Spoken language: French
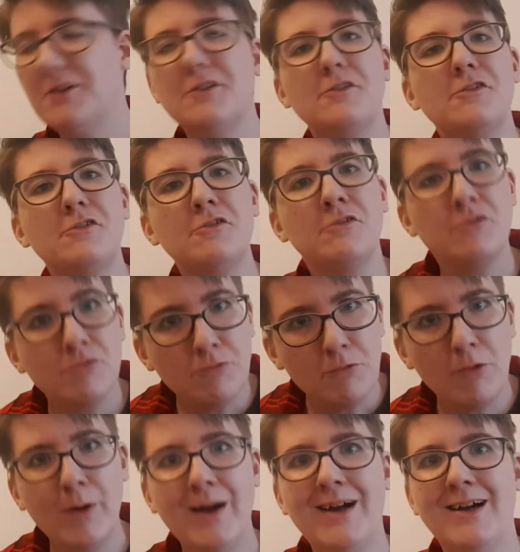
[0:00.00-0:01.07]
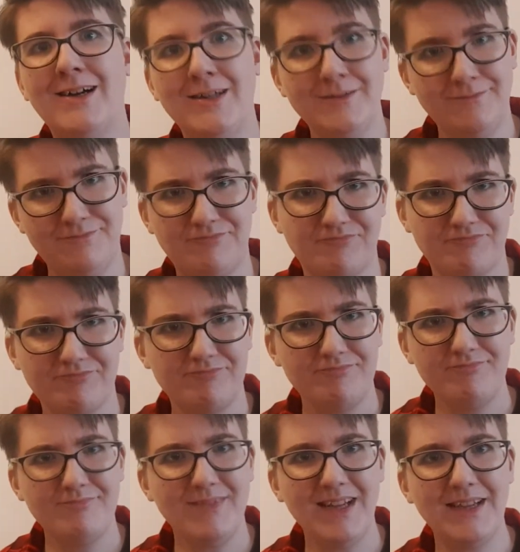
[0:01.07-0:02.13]
soit
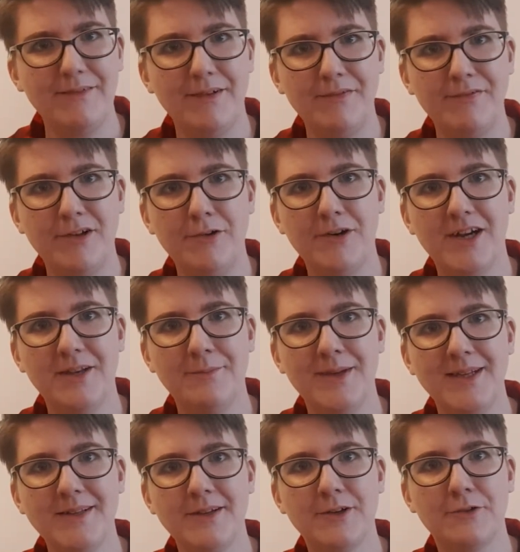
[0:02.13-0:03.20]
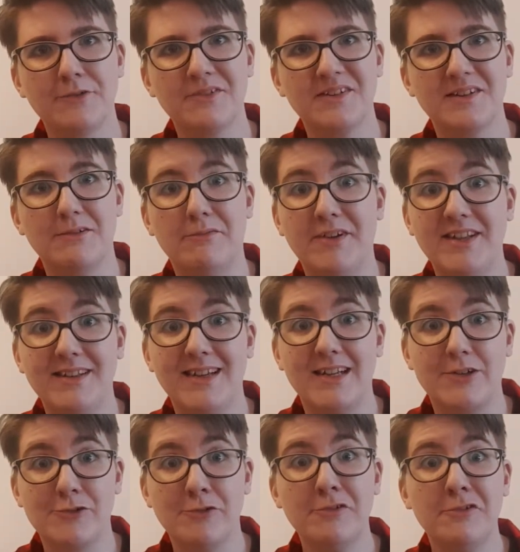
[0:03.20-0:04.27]
il va falloir admettre que c'est en fait
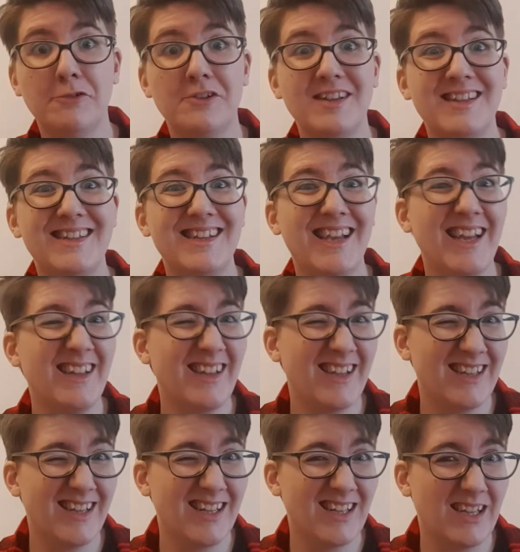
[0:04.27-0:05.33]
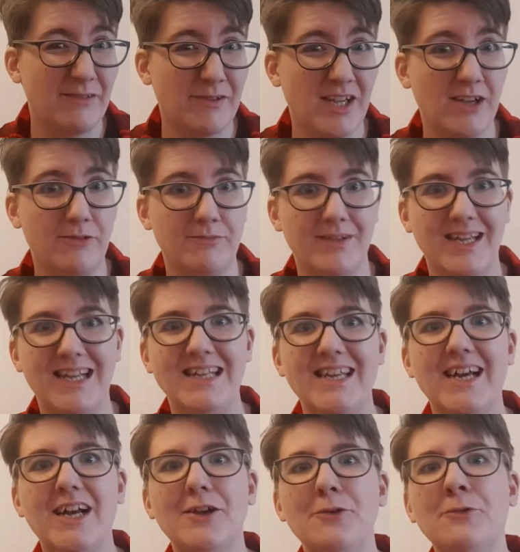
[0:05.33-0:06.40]
quelque chose de très très très très fréquent. il y
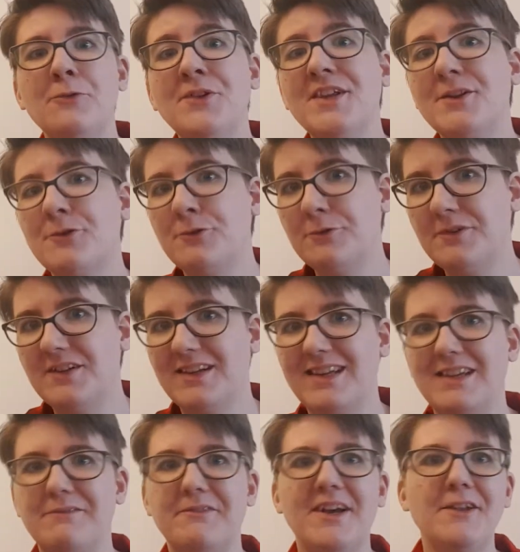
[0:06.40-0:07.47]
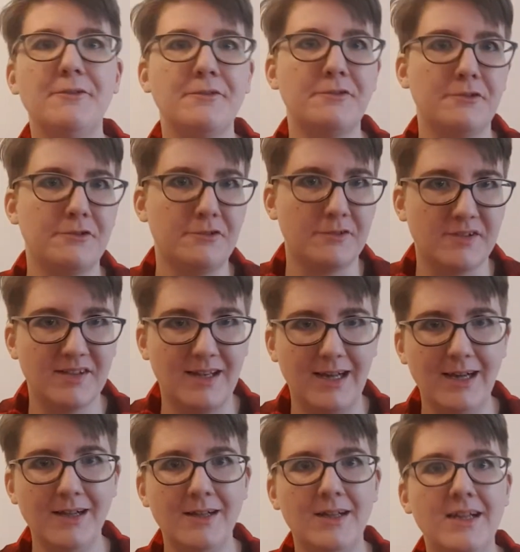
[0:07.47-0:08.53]
a une étude qui va dans ce
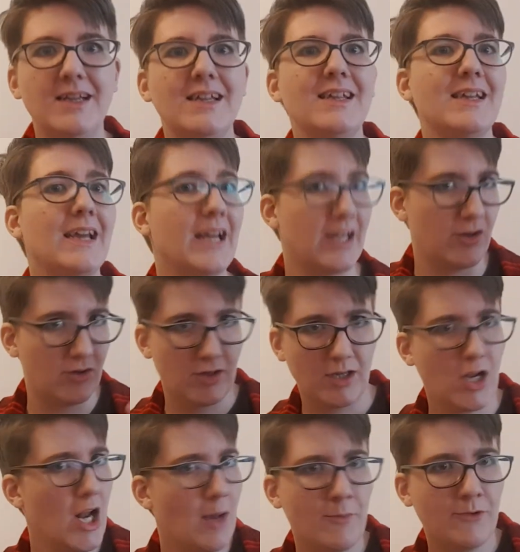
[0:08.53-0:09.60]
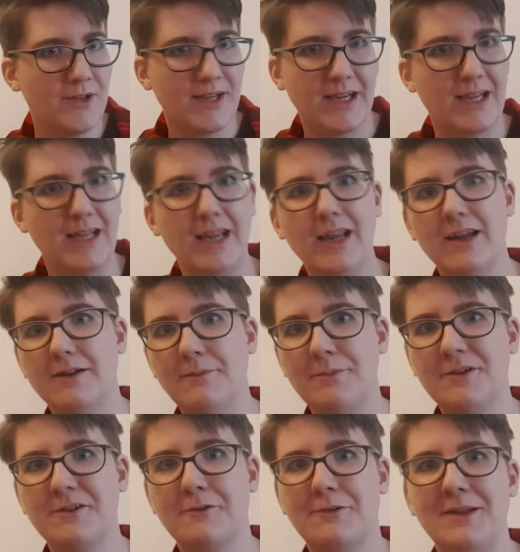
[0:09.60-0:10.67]
sens-là, qui est clairement décriée, hein,
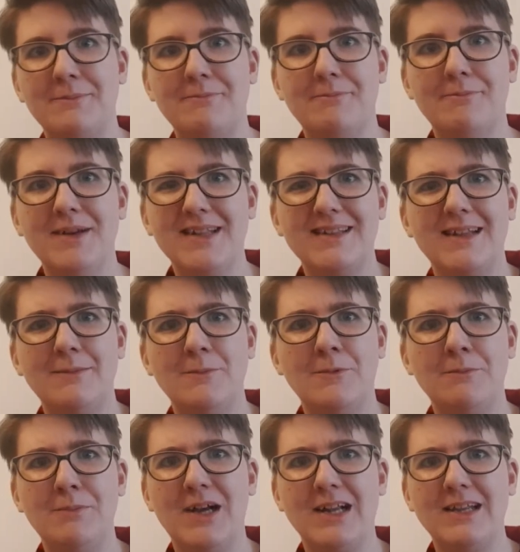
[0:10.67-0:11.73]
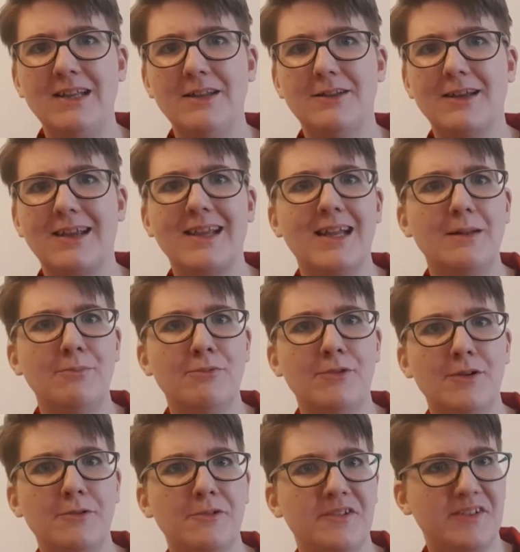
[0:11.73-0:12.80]
parce qu'on n'aime pas tellement parler d'à quel
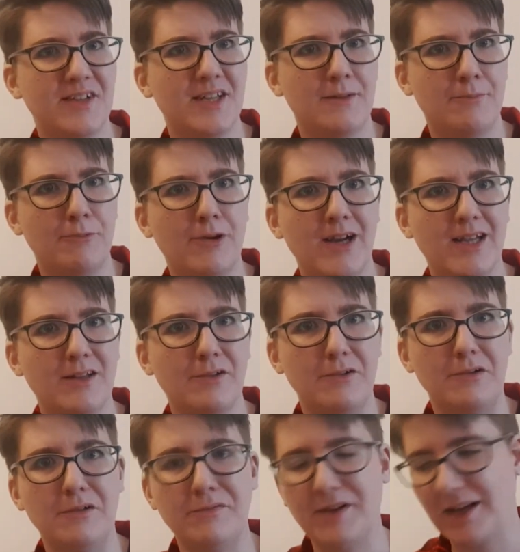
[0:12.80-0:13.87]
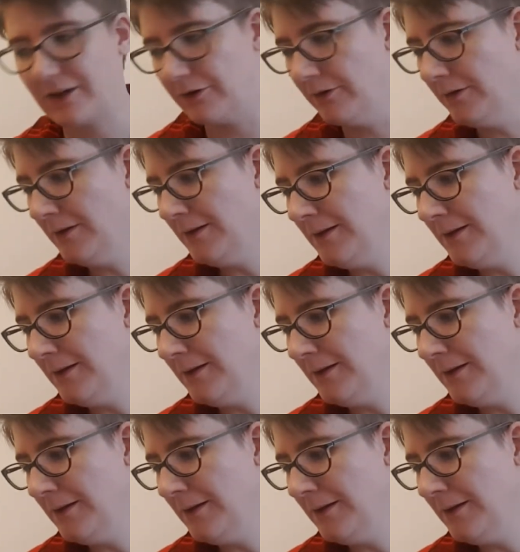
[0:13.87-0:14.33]
point le SAD pourrait être euh, fréquent,